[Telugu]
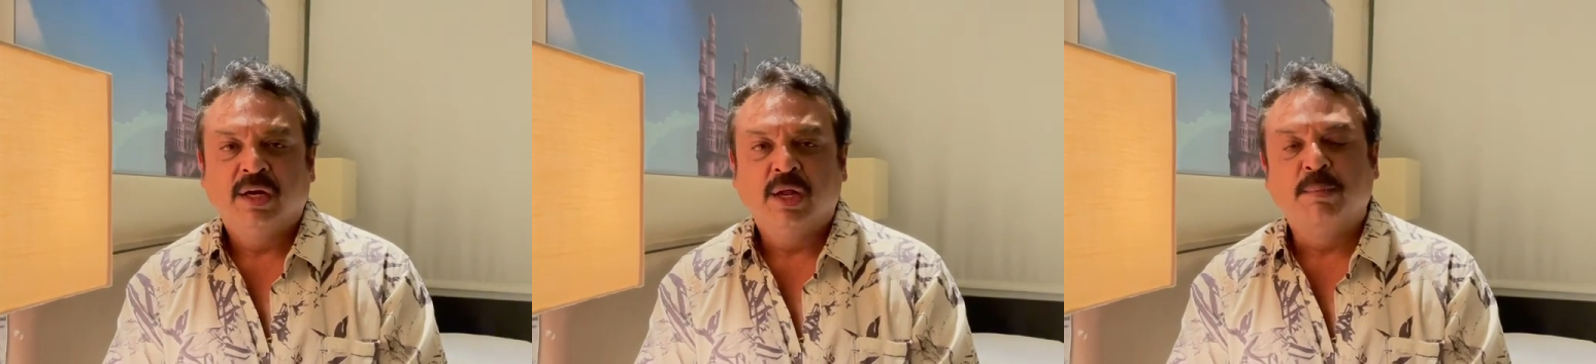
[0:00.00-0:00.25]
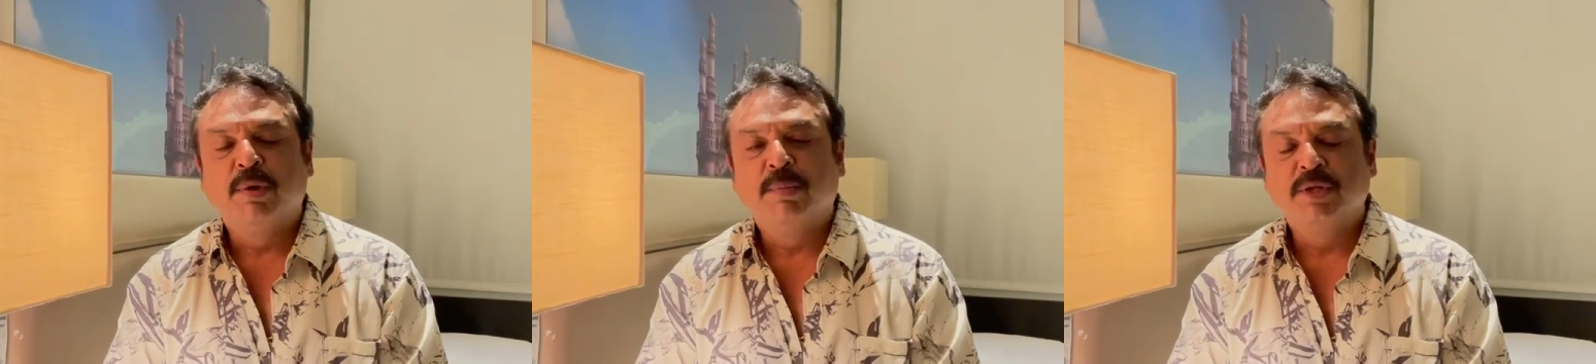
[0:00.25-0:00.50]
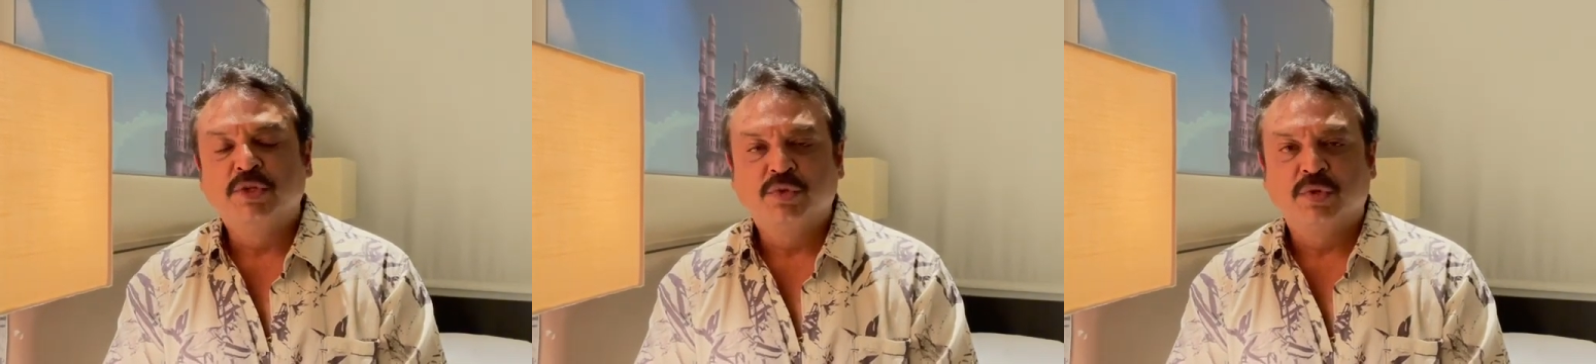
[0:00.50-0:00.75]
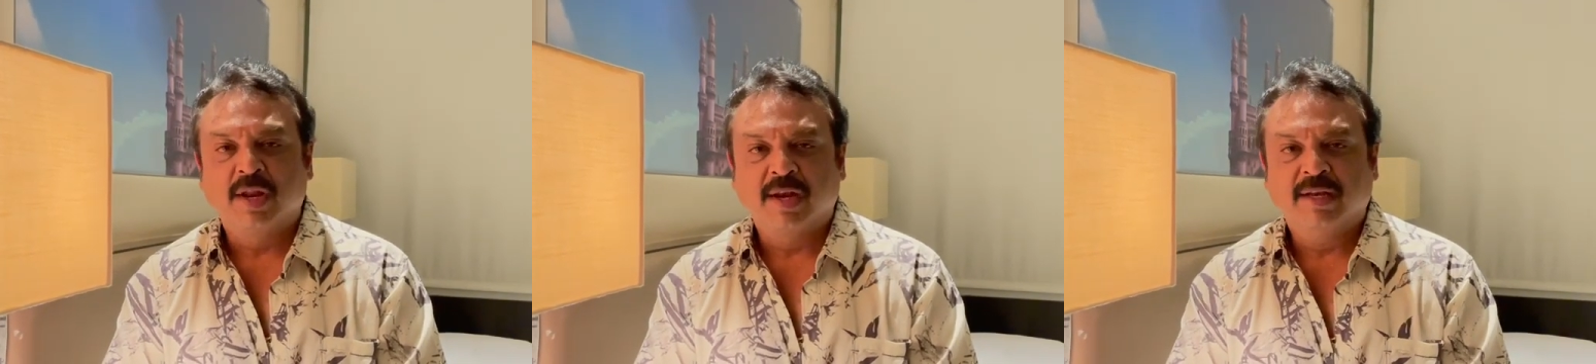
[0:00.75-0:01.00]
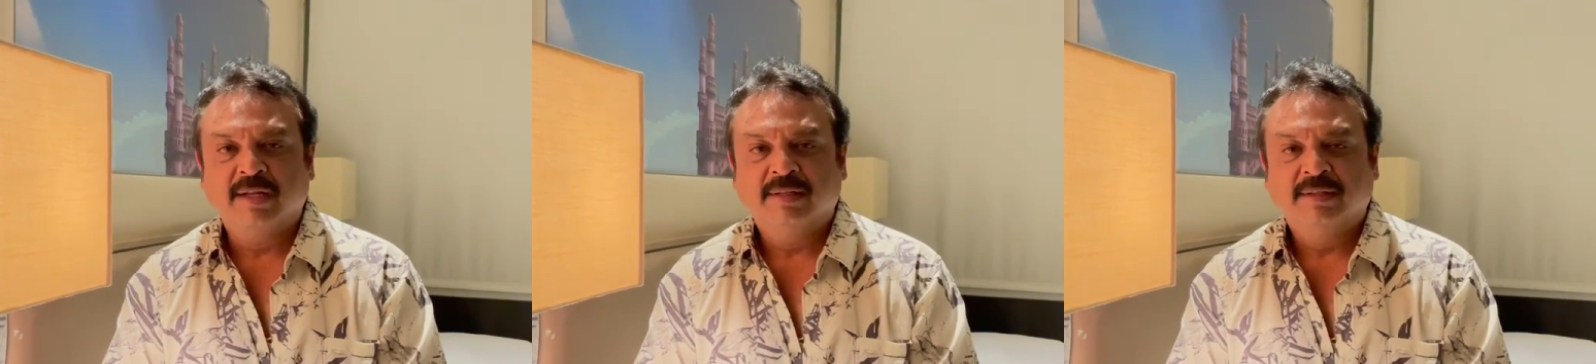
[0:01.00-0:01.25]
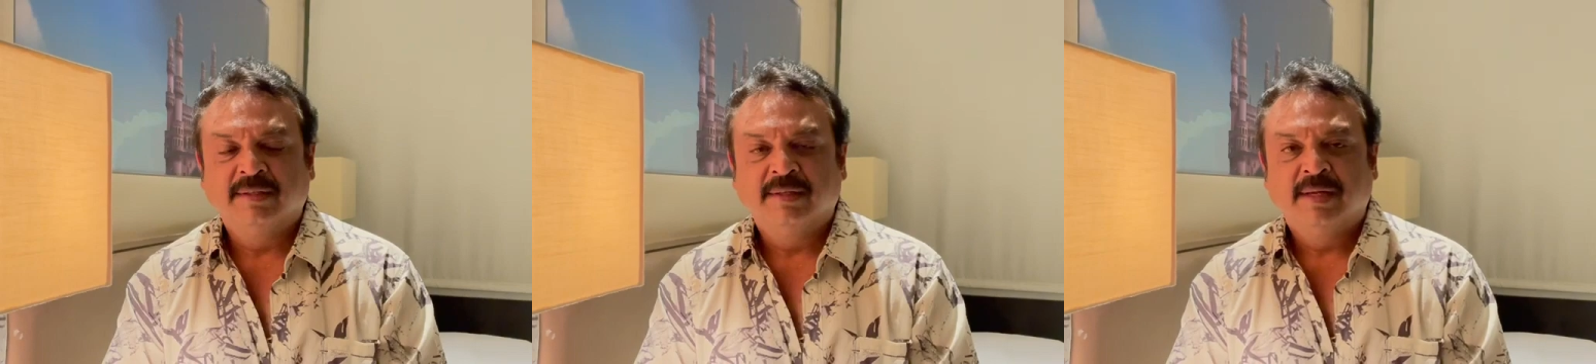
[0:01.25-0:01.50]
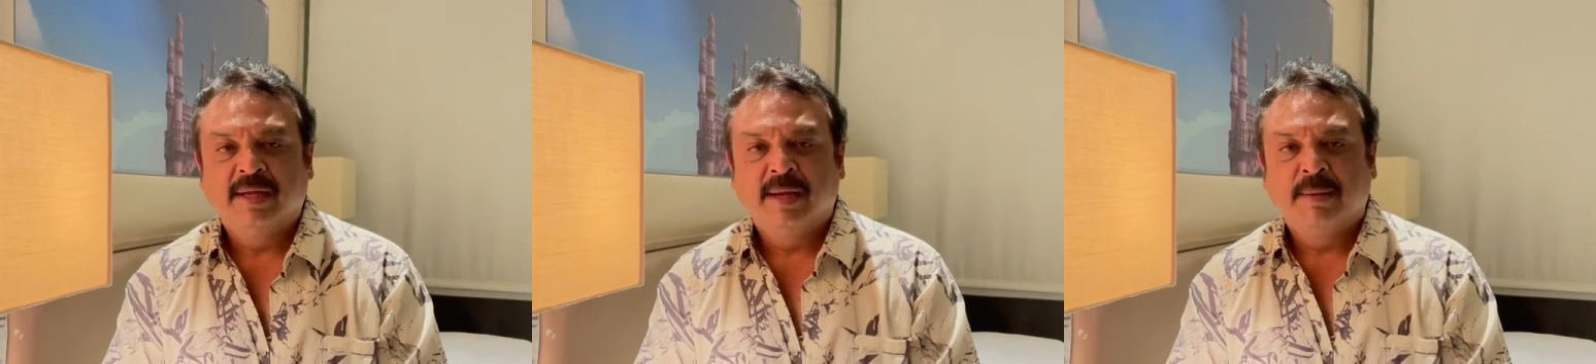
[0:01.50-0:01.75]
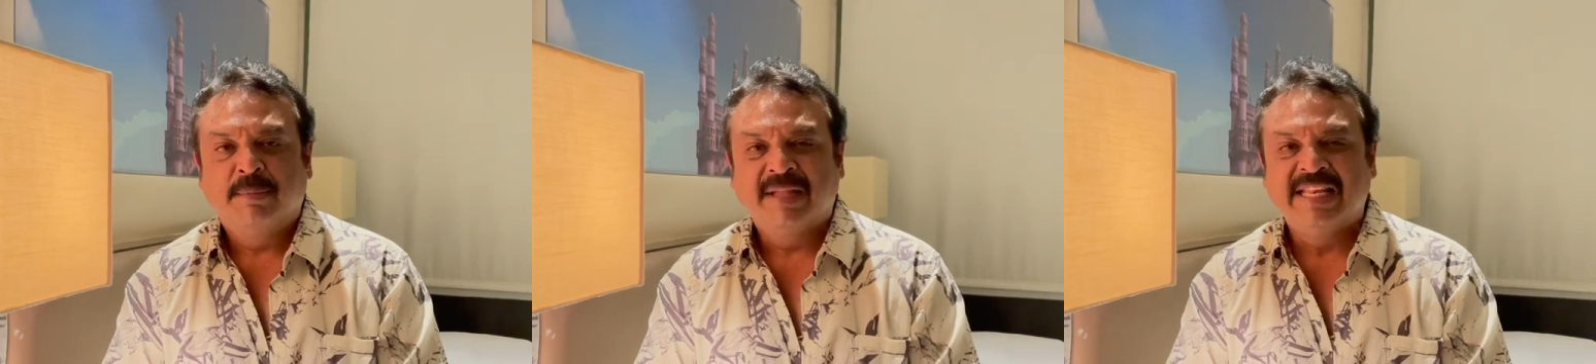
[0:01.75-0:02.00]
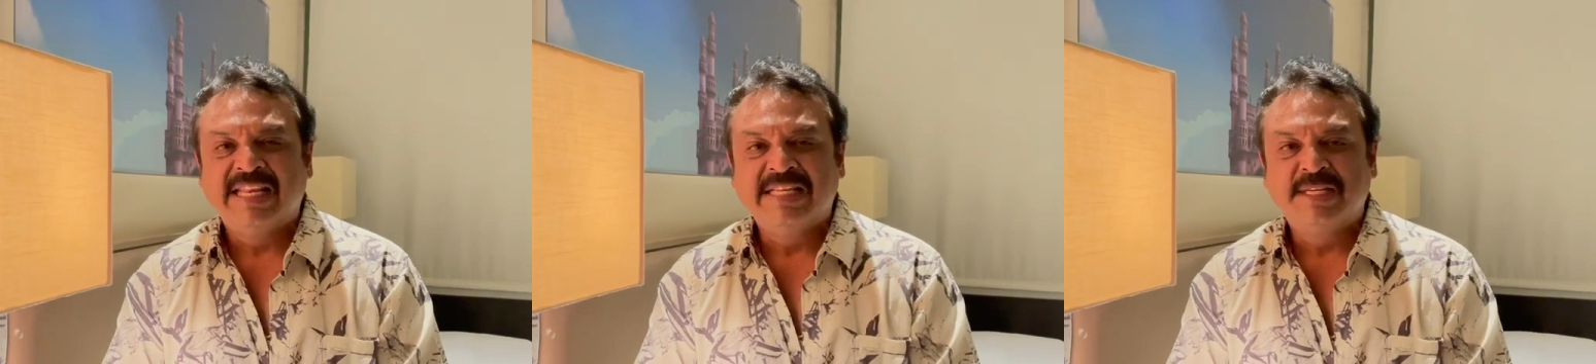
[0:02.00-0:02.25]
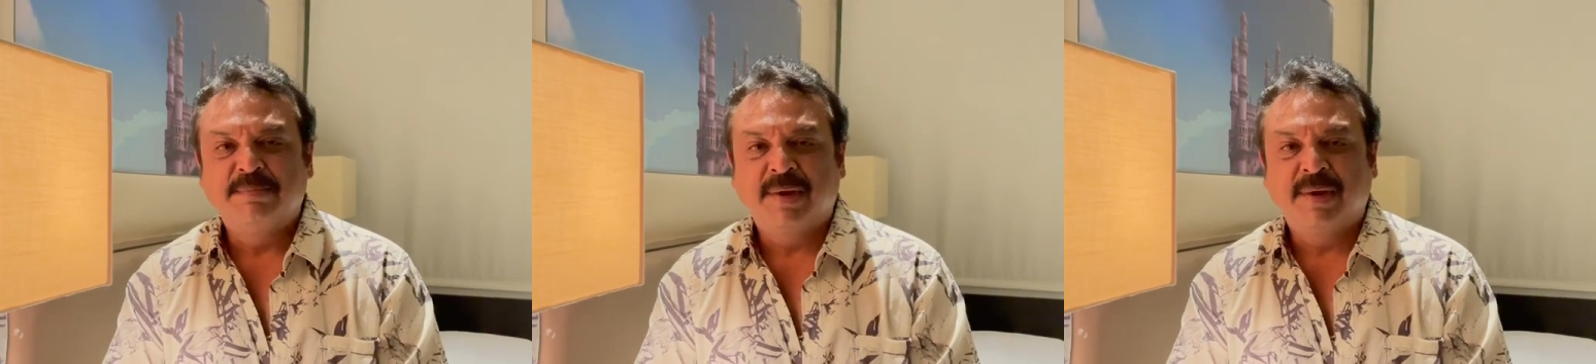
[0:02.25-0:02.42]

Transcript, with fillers: డబ్బులు పంచుతున్నారని పది నుంచి